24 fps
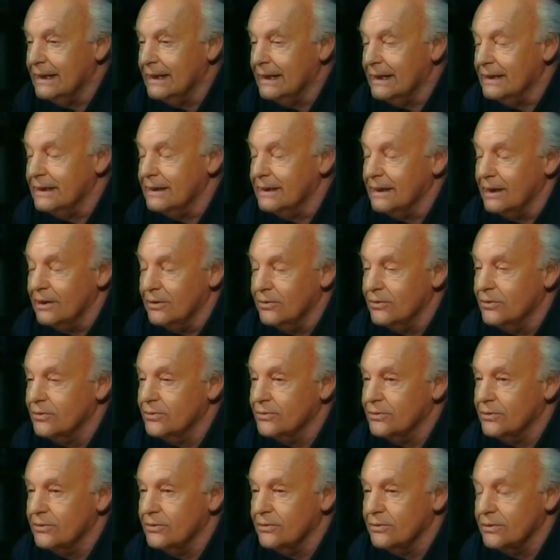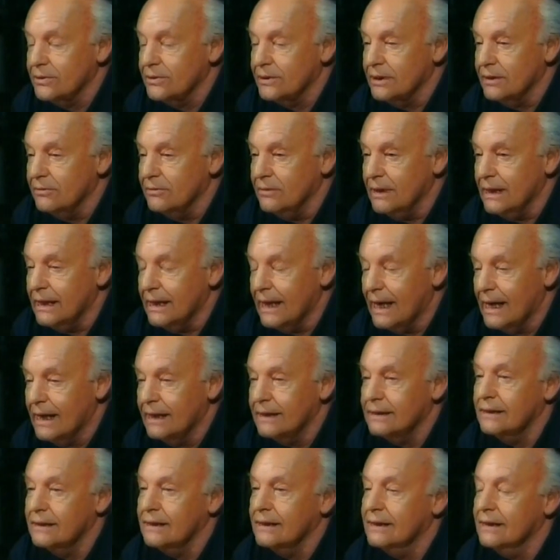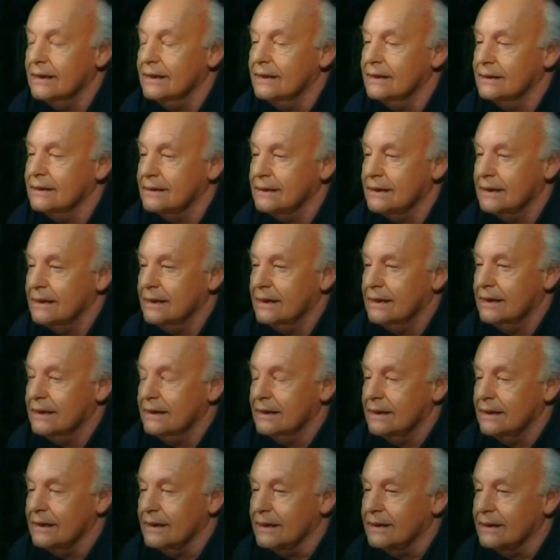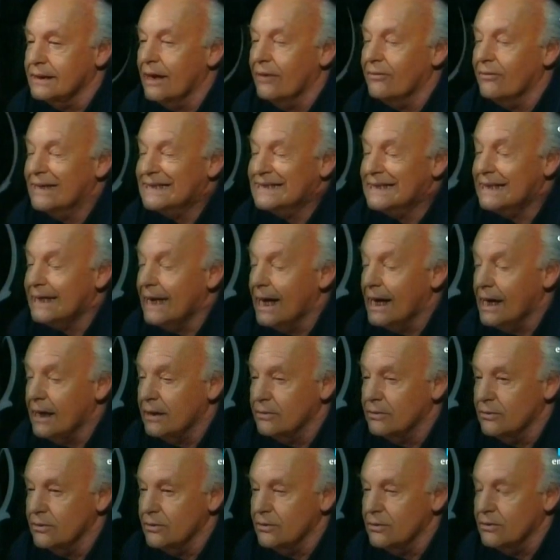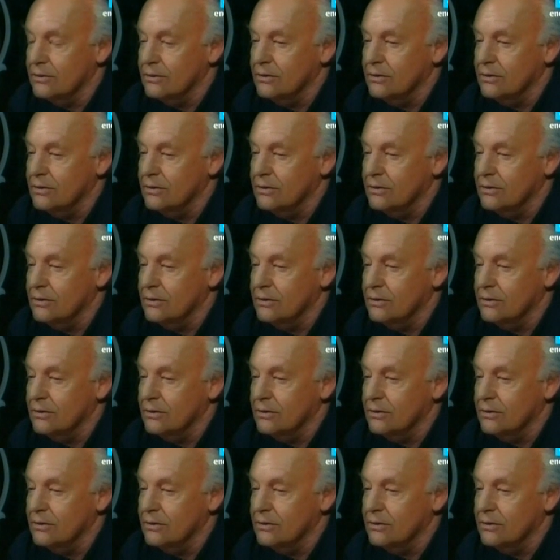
entre otros emigrantes, que estaba llegando